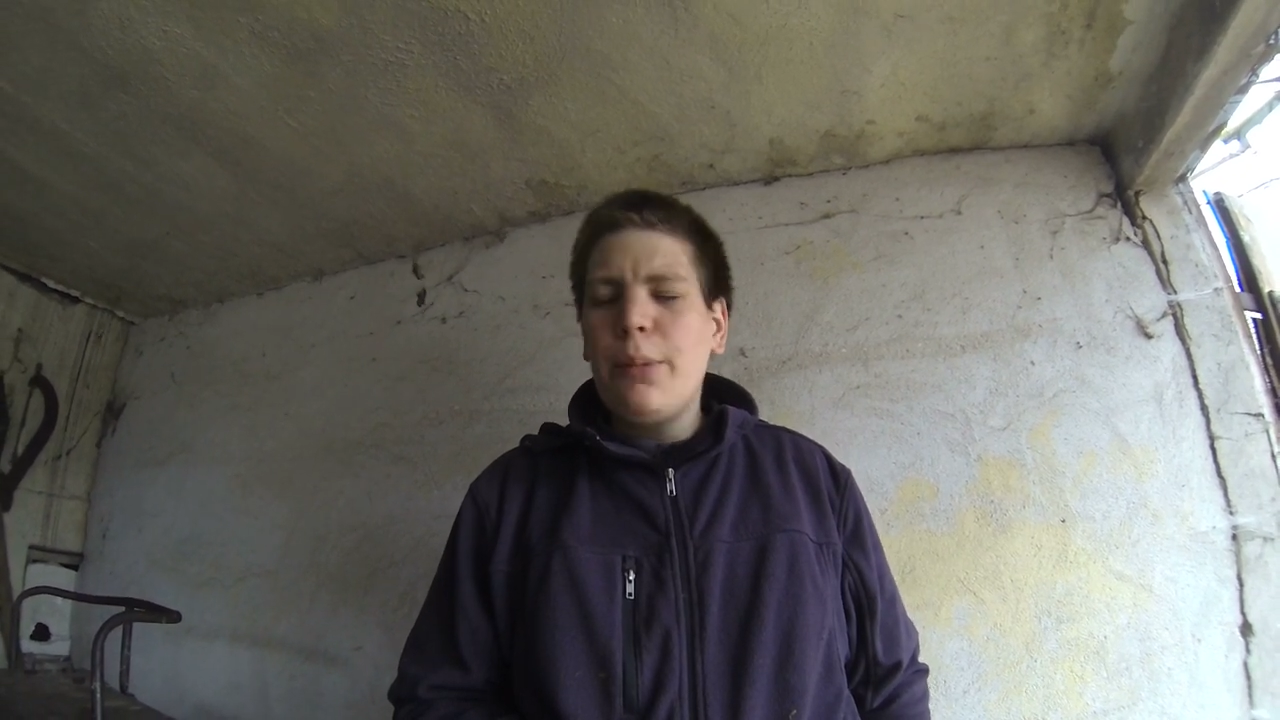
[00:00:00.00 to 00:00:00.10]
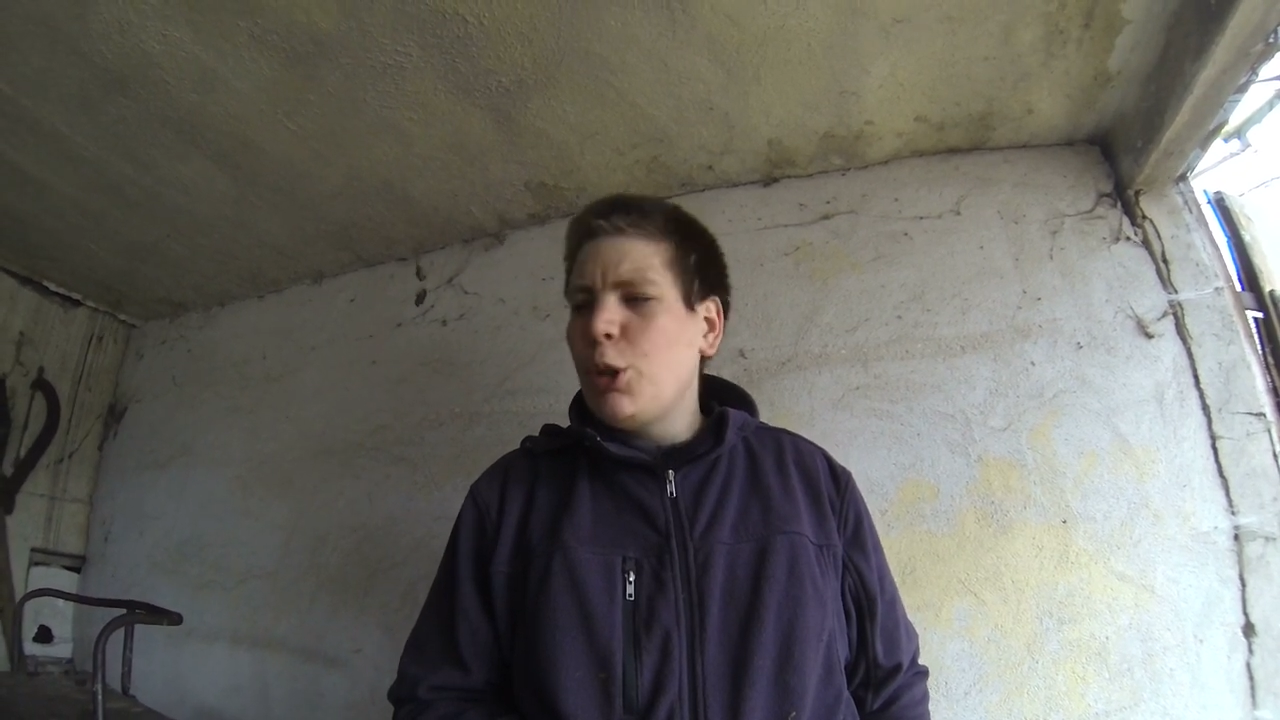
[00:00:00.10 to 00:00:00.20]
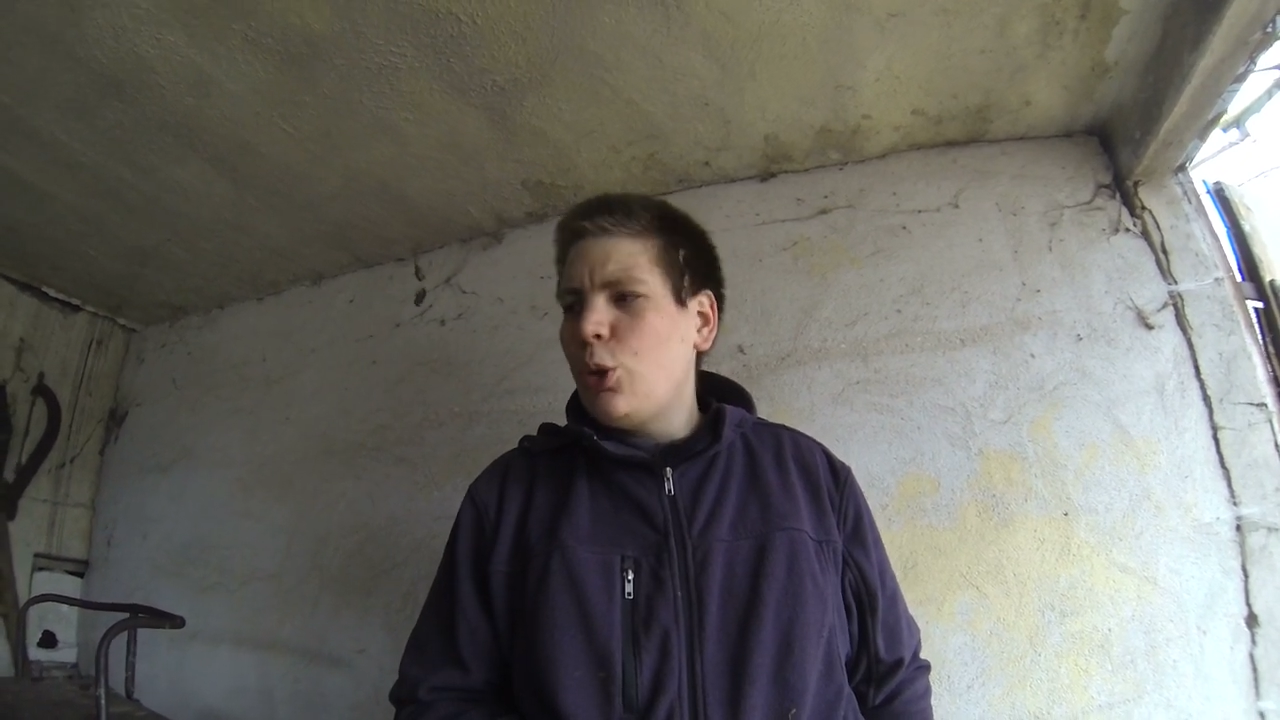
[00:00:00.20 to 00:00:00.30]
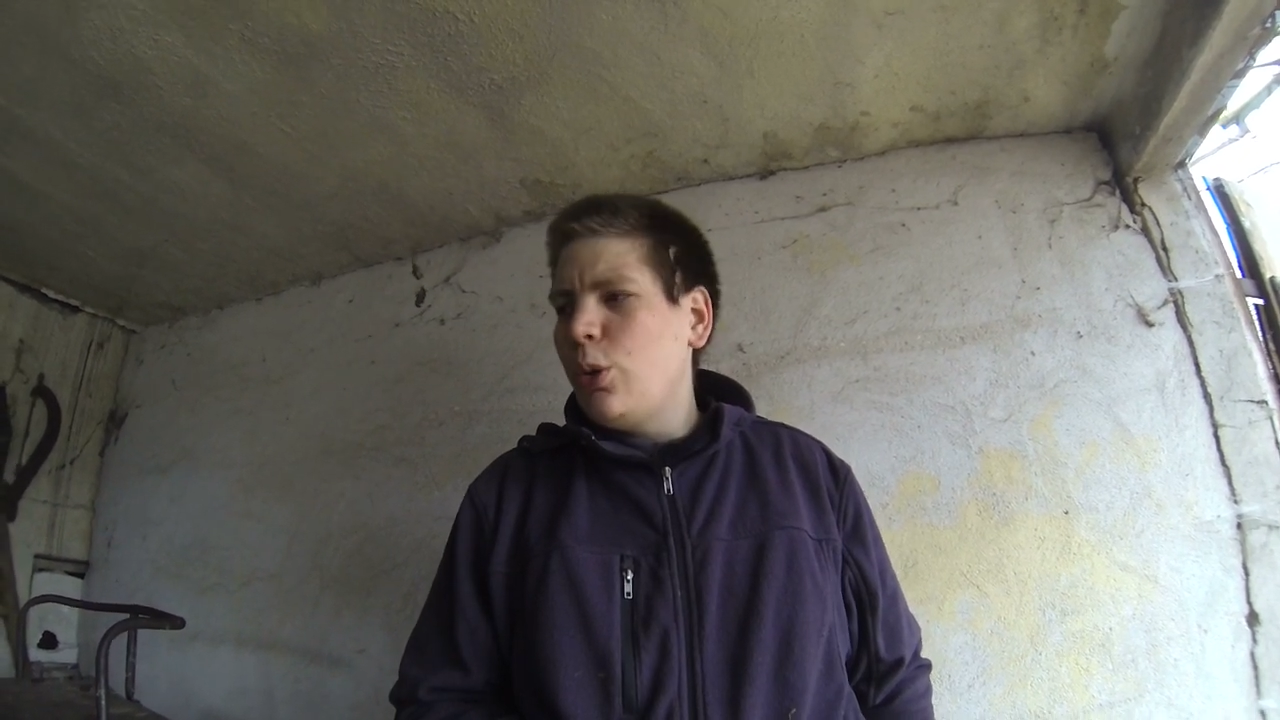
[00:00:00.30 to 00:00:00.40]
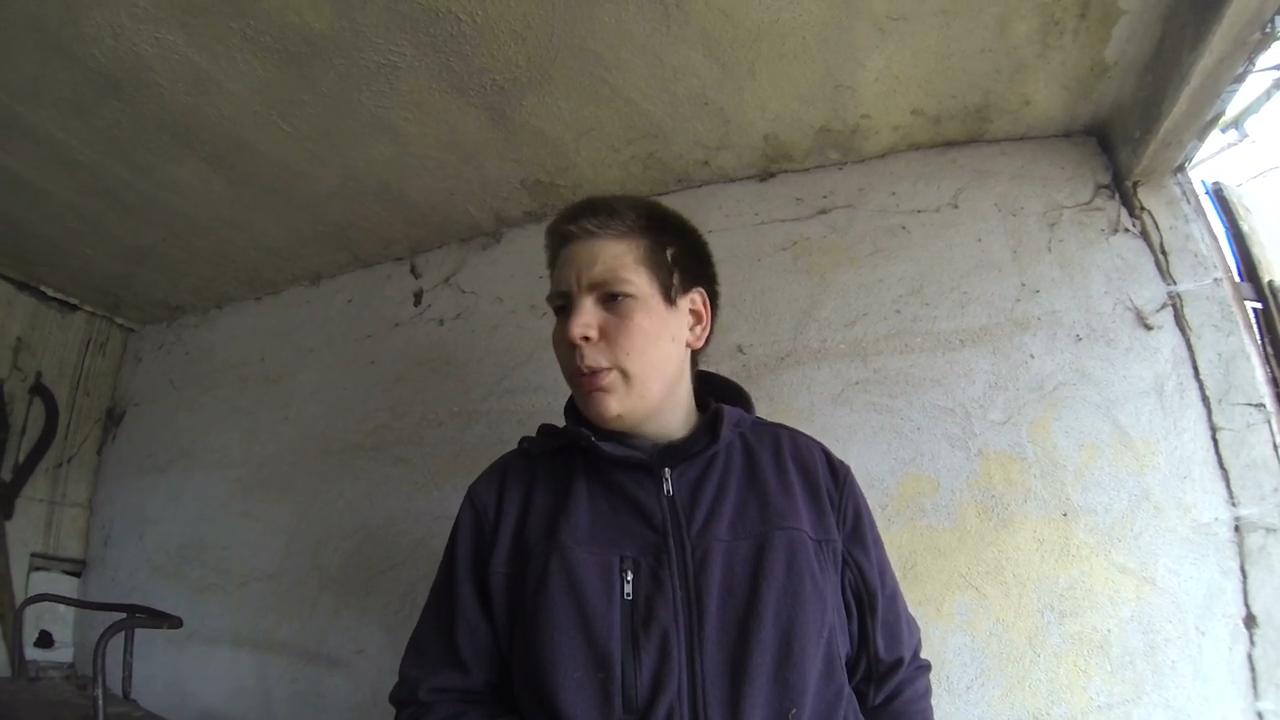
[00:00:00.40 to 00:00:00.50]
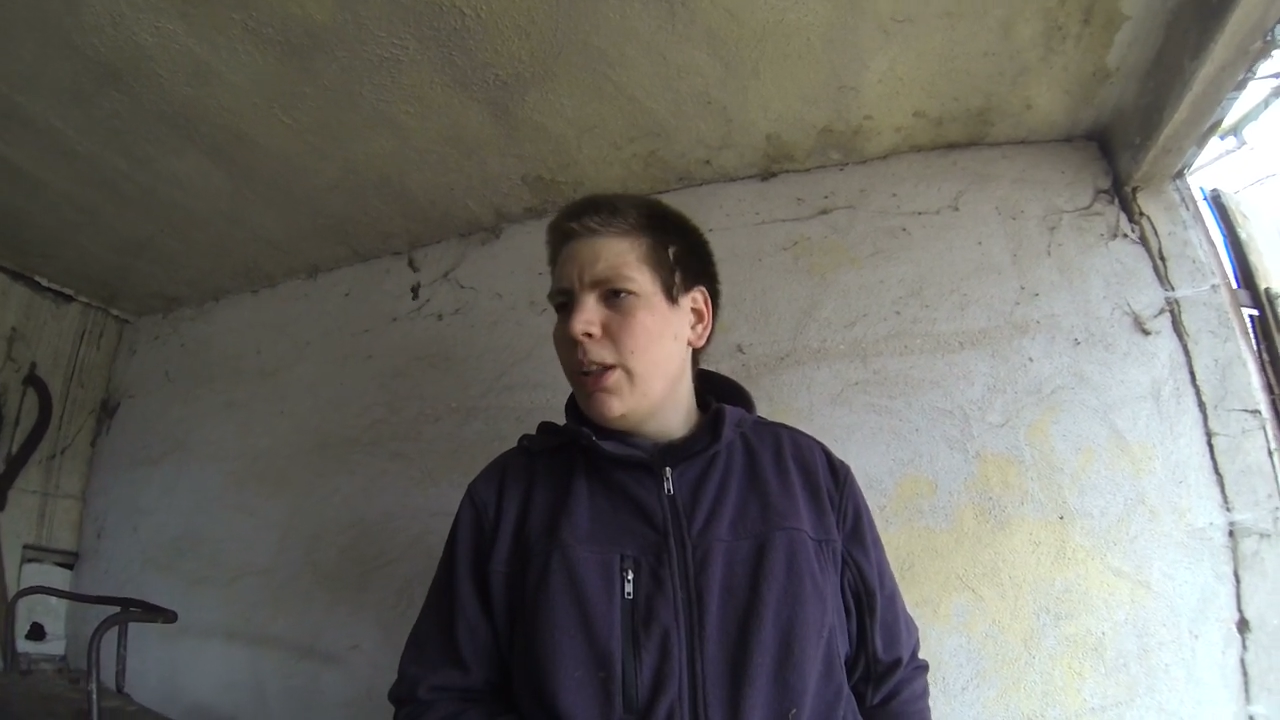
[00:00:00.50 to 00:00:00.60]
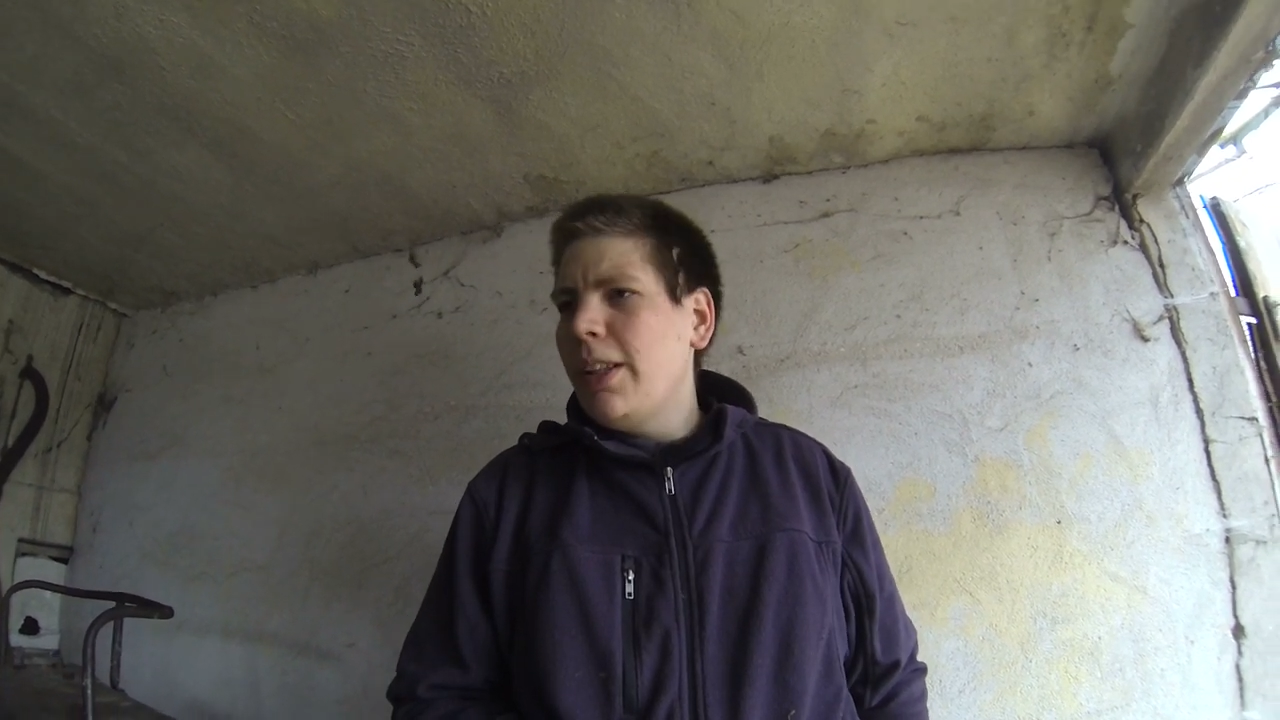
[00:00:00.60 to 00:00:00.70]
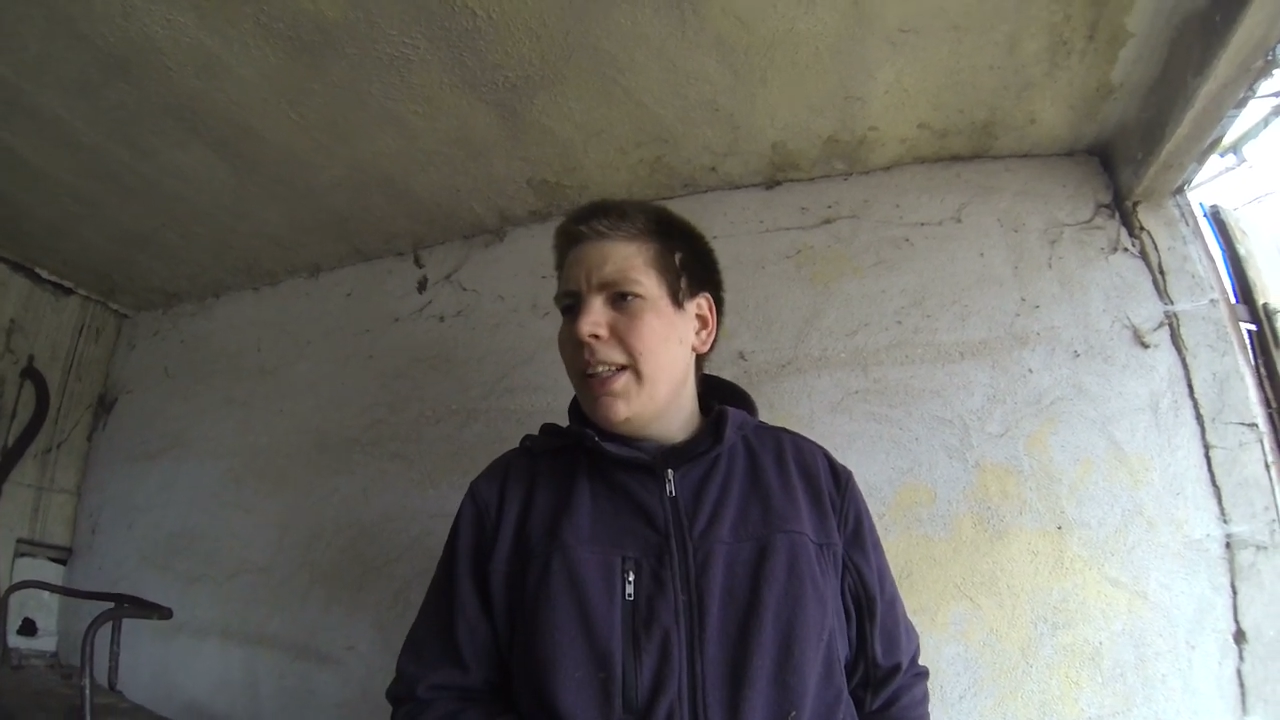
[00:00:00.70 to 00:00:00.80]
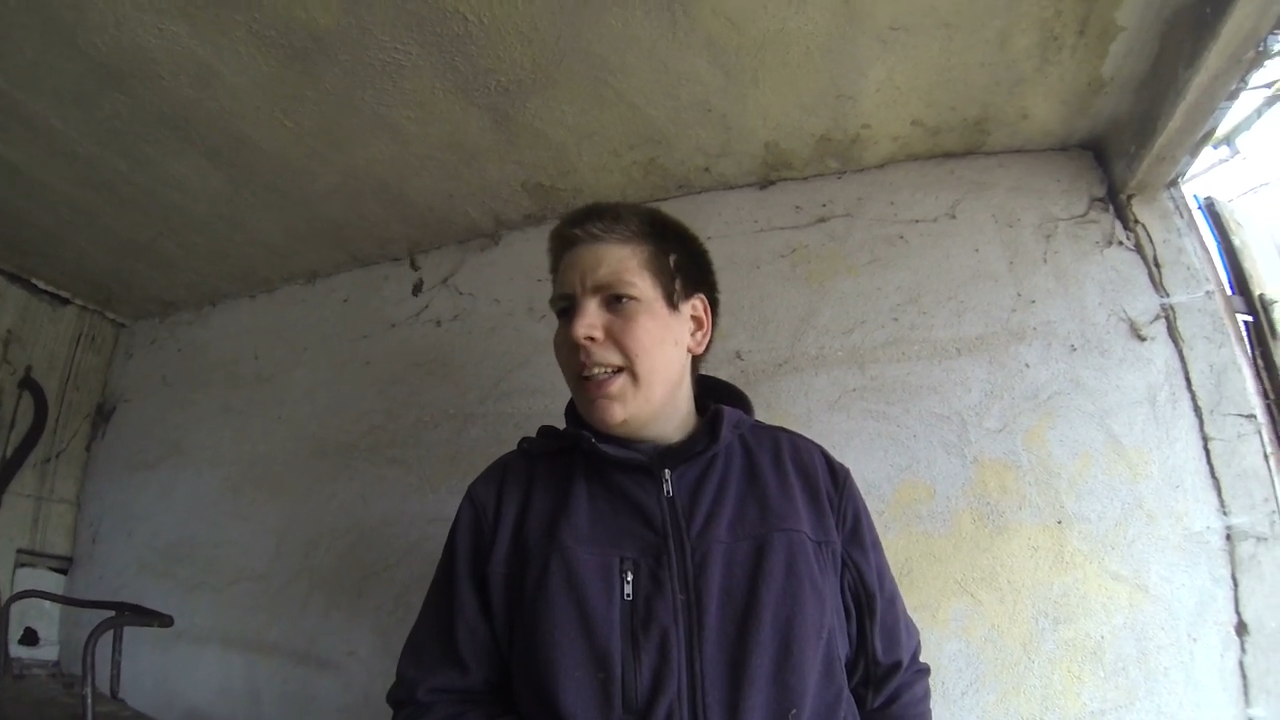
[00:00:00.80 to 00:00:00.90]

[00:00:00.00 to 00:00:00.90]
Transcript: mich drüber.